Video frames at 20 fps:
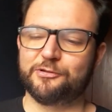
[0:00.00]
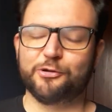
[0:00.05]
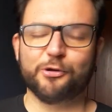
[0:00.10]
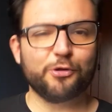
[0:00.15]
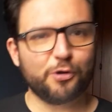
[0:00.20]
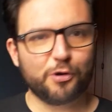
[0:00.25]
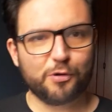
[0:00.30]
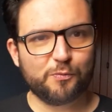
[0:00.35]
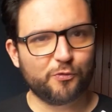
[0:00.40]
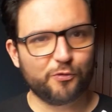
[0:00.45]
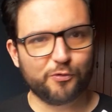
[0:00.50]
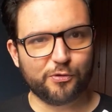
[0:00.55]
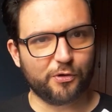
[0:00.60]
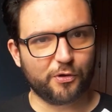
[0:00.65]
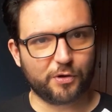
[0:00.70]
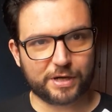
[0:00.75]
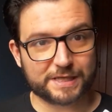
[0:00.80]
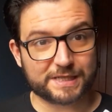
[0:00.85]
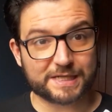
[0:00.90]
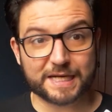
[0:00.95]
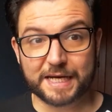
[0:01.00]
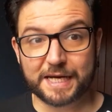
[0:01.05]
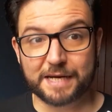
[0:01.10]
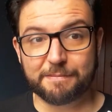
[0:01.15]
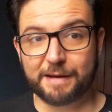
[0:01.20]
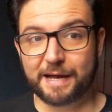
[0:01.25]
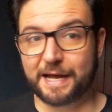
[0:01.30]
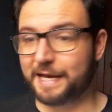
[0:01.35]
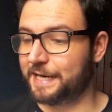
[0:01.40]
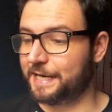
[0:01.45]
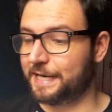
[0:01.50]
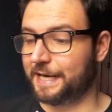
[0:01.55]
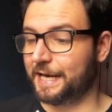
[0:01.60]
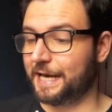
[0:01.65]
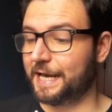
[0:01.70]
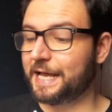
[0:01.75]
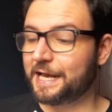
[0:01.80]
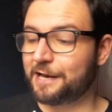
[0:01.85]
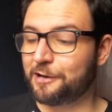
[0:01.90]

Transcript: todo el mundo que escriba y que lea